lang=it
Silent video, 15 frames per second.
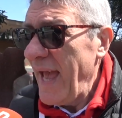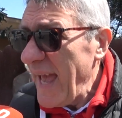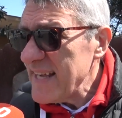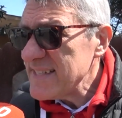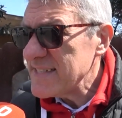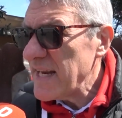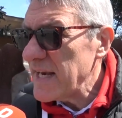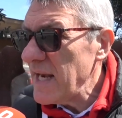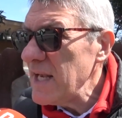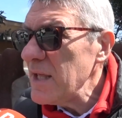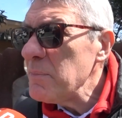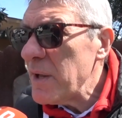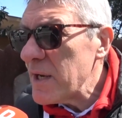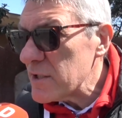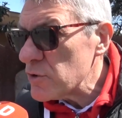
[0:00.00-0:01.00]
essere
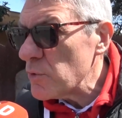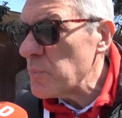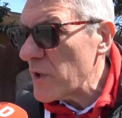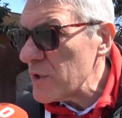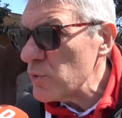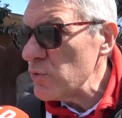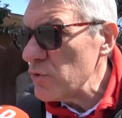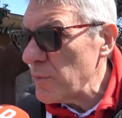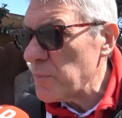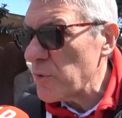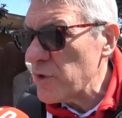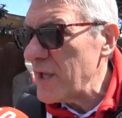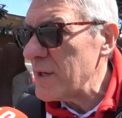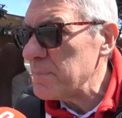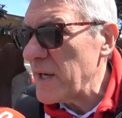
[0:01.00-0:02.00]
liberi e soprattutto
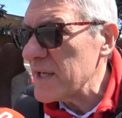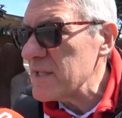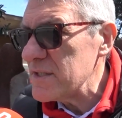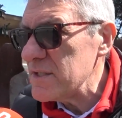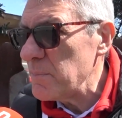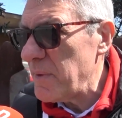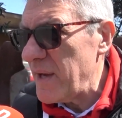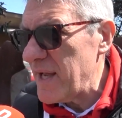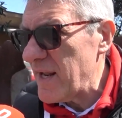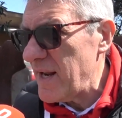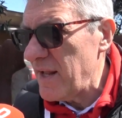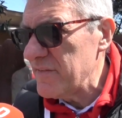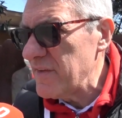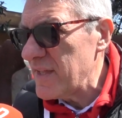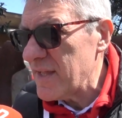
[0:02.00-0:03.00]
poter partecipare
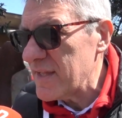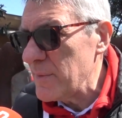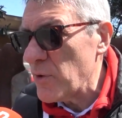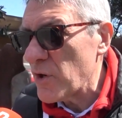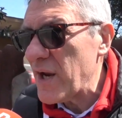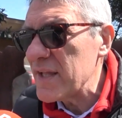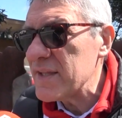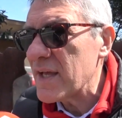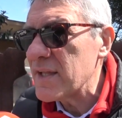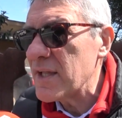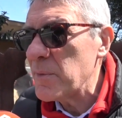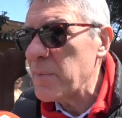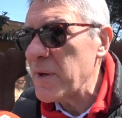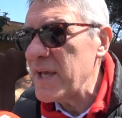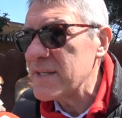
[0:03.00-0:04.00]
alla vita democratica
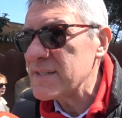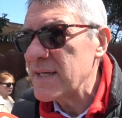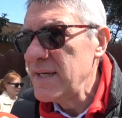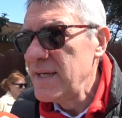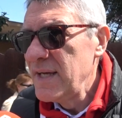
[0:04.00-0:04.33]
del Paese.